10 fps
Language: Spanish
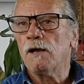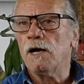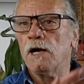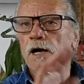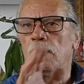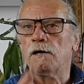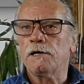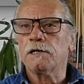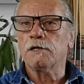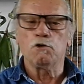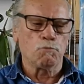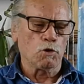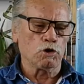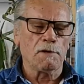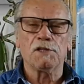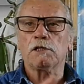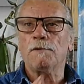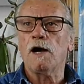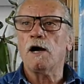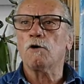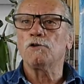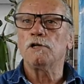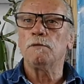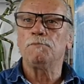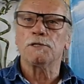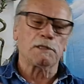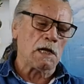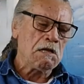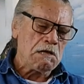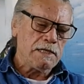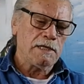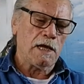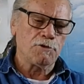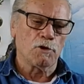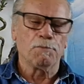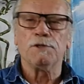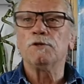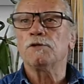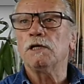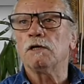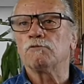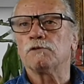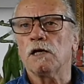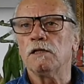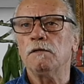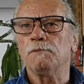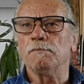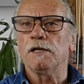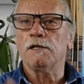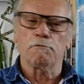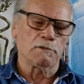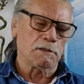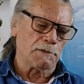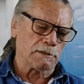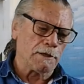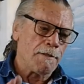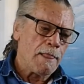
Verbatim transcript: ha, requerido un poquito más de trabajo, de limpieza y tal. Y hay dos vídeos del australi primera y segunda parte.